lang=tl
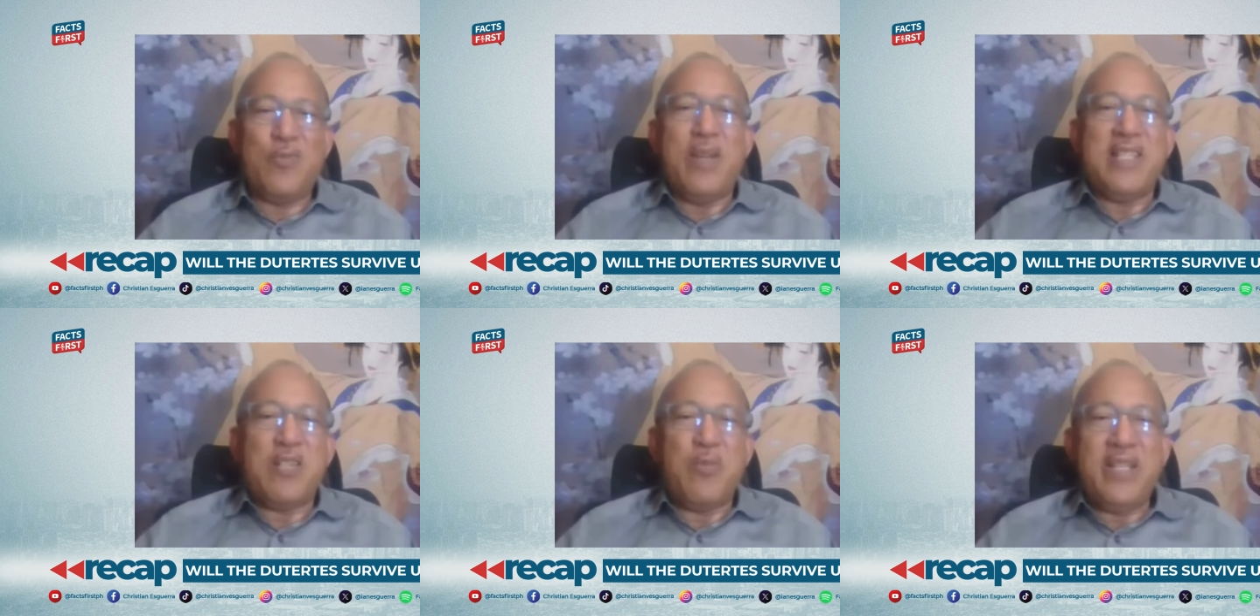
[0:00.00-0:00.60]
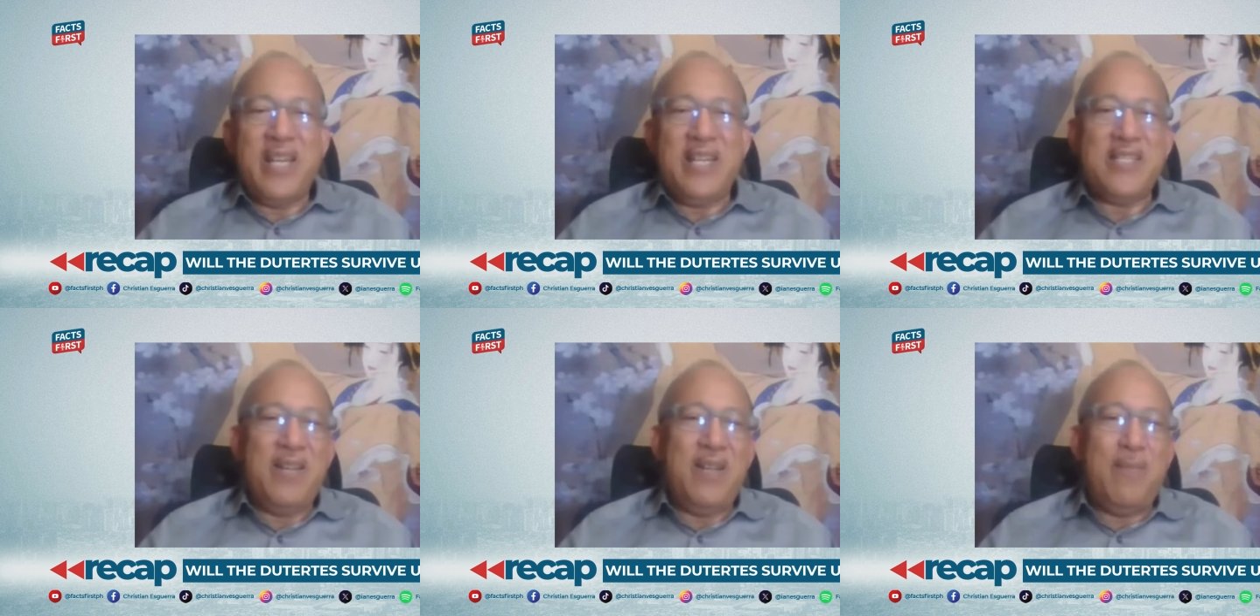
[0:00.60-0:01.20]
2028
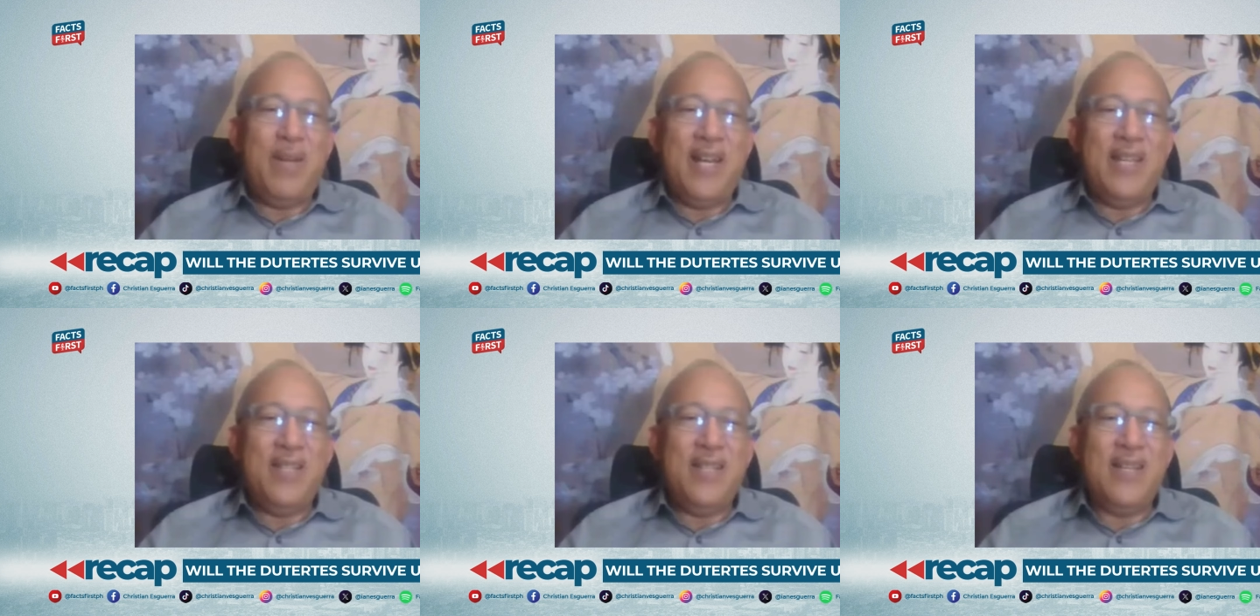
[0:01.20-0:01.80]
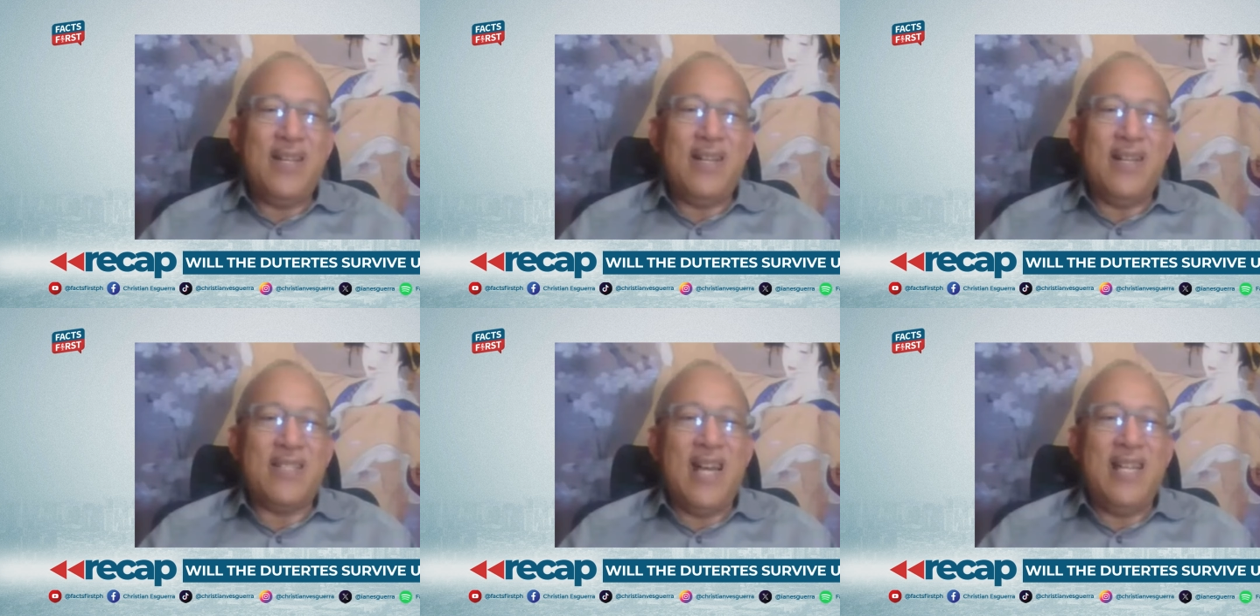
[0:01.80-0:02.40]
na yung labanan
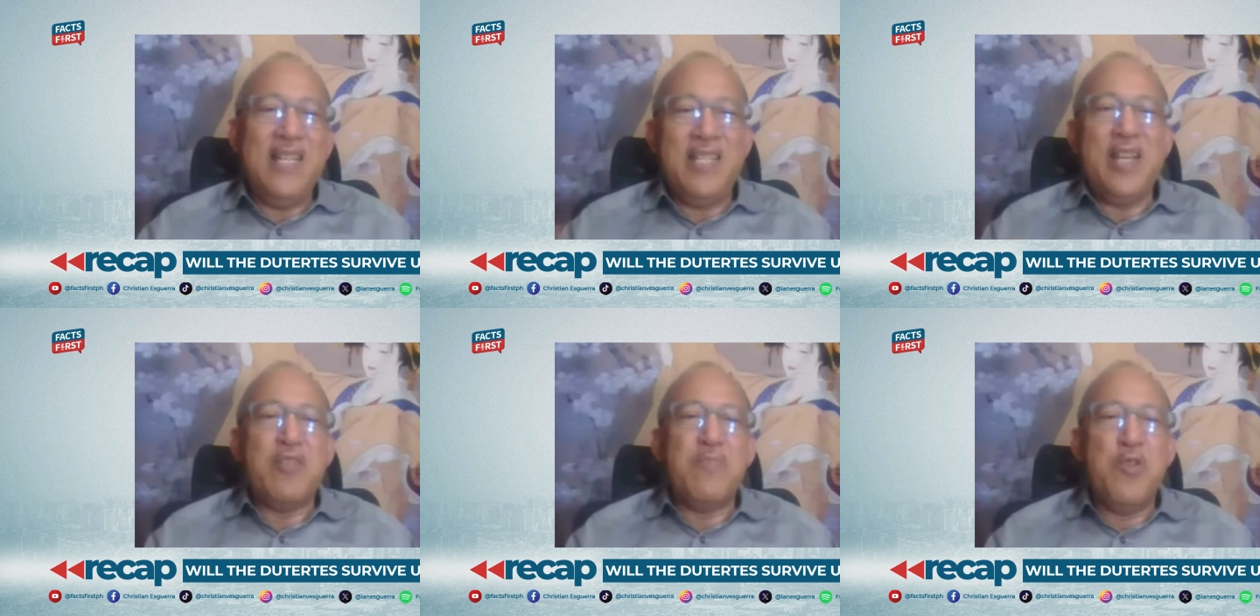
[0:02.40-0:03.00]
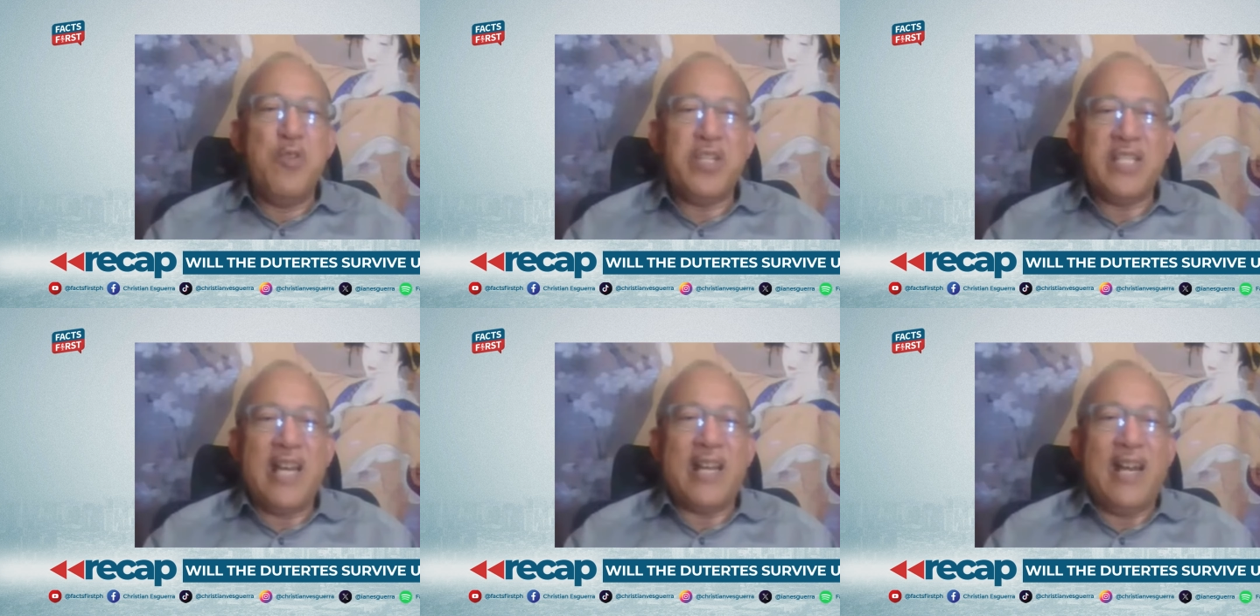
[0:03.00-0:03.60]
at dahil hindi gumuho si
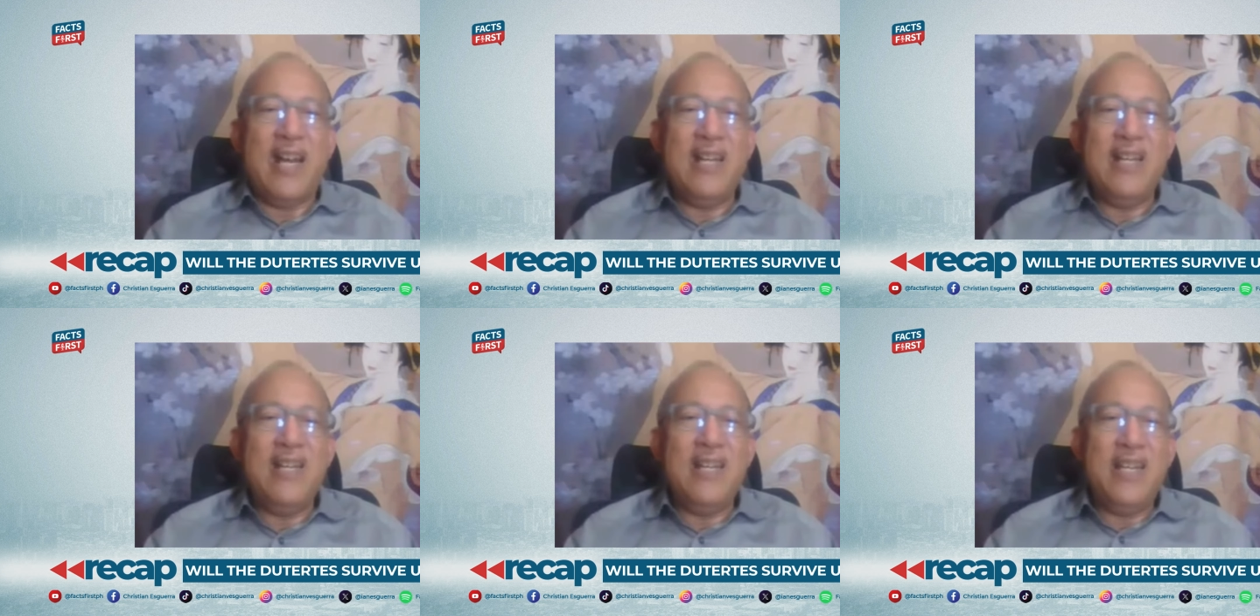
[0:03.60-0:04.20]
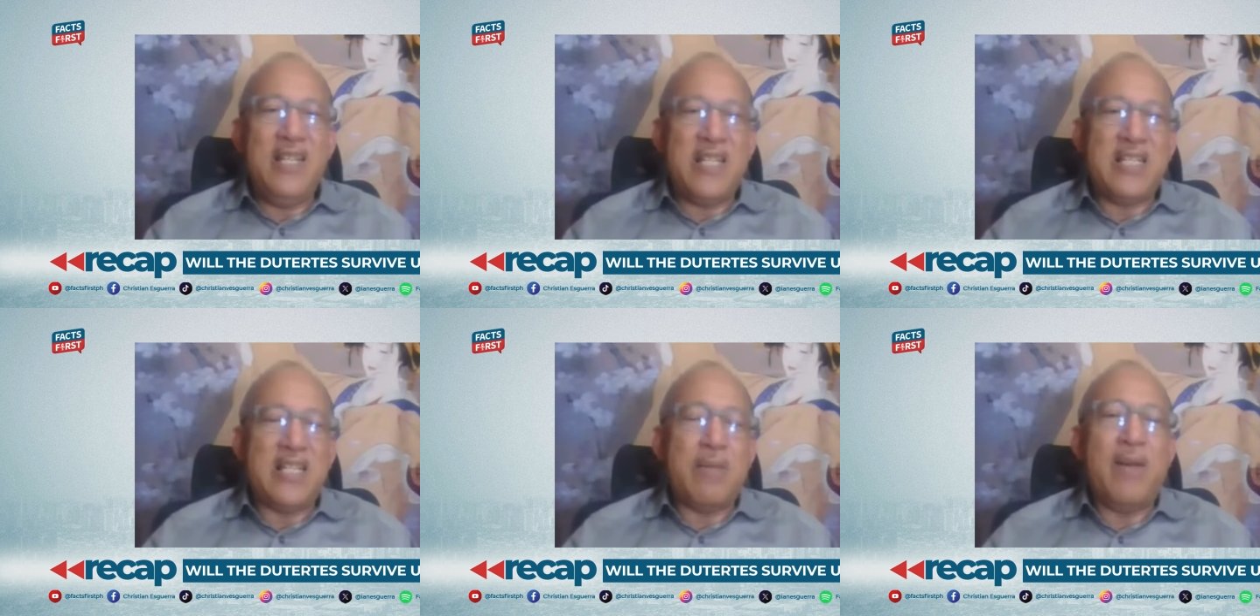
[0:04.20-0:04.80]
Sara, isa
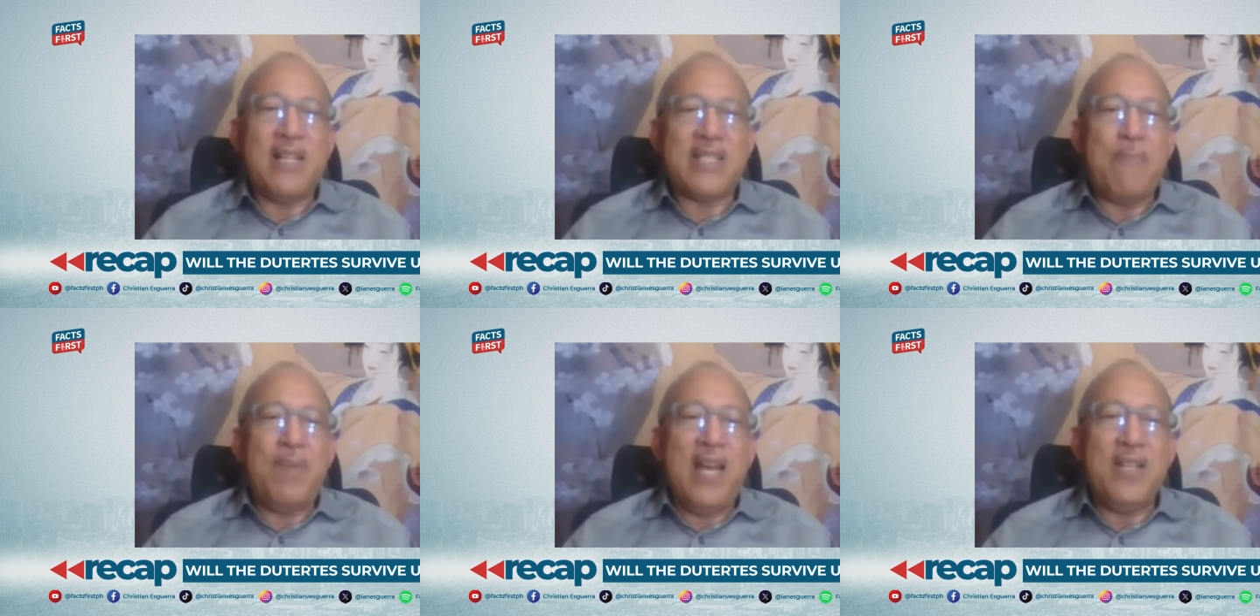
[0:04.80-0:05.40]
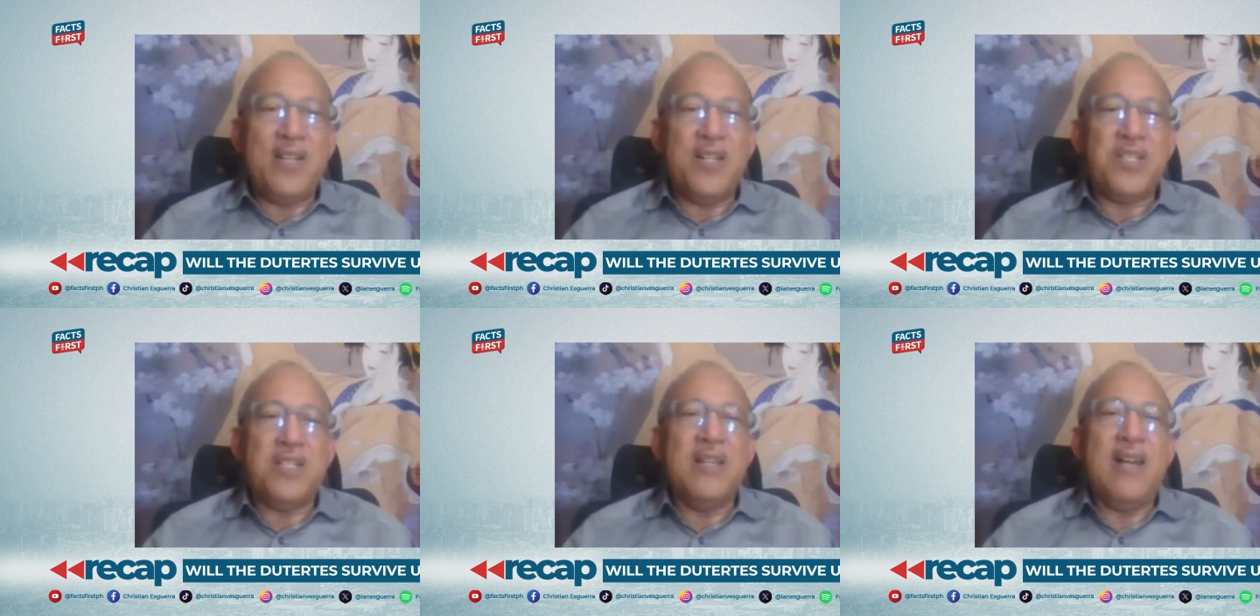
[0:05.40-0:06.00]
siya sa mga top
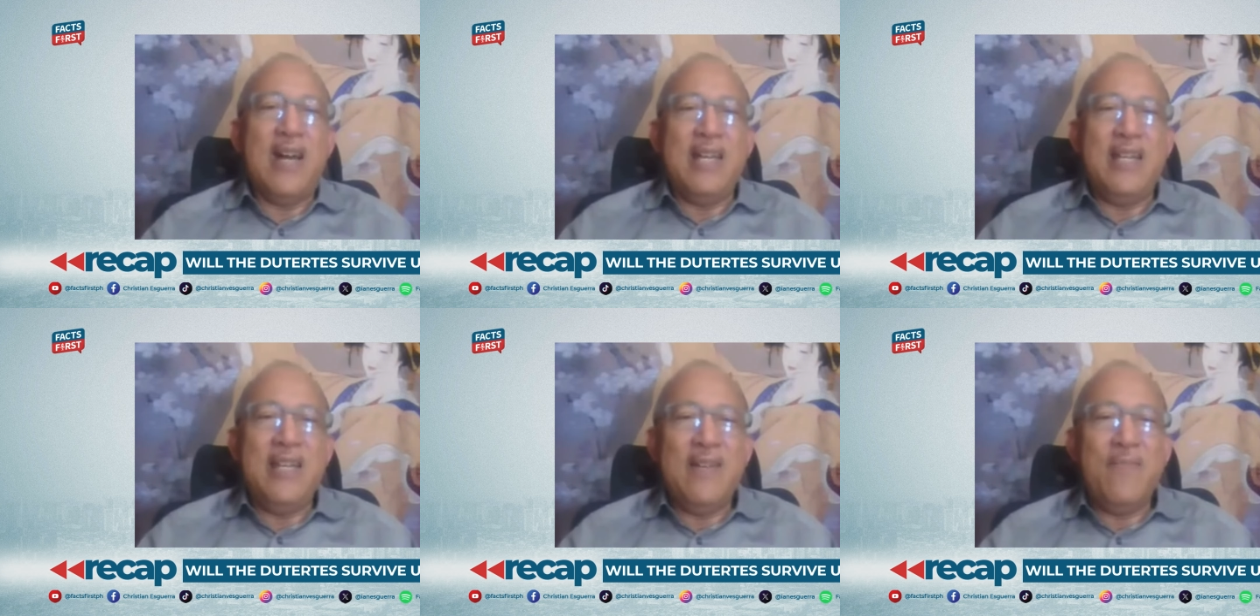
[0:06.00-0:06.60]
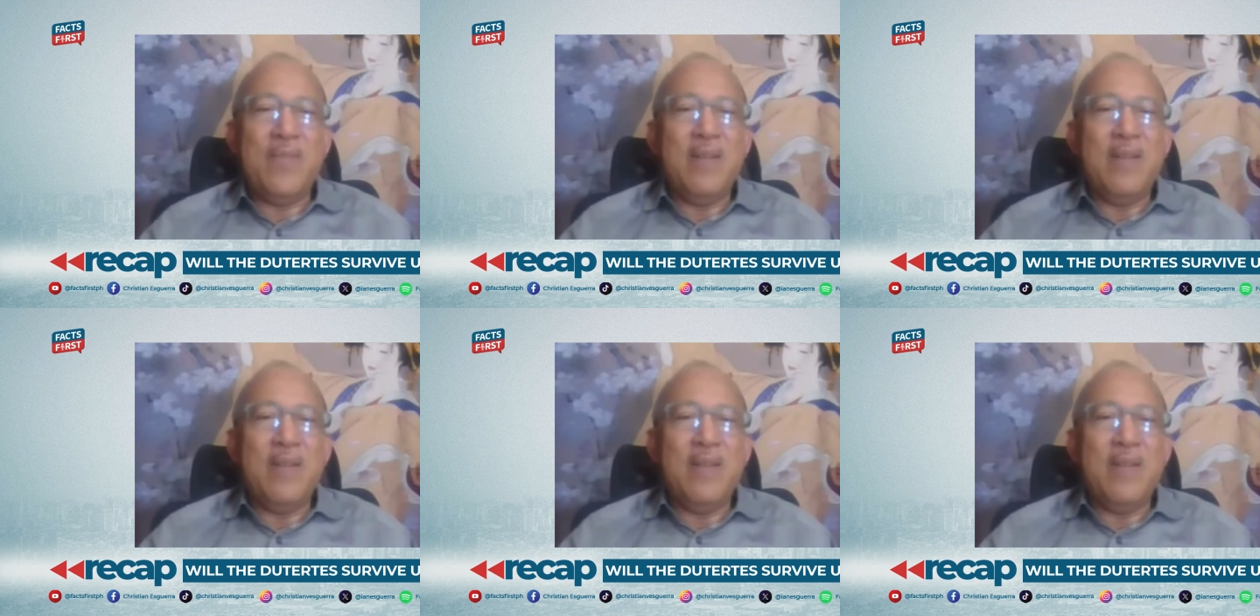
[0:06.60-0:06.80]
liners ay